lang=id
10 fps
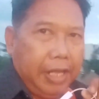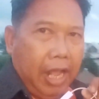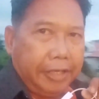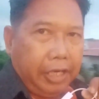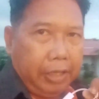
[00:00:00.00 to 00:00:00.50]

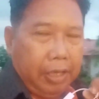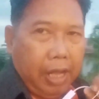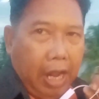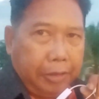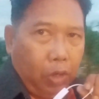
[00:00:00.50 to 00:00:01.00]

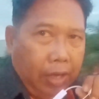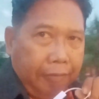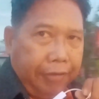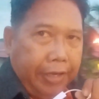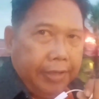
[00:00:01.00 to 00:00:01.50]
Hard, Rock
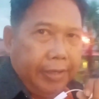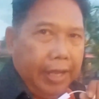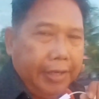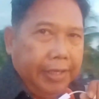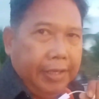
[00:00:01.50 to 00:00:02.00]
Cafe. Nah,
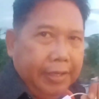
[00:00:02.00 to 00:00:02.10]
ini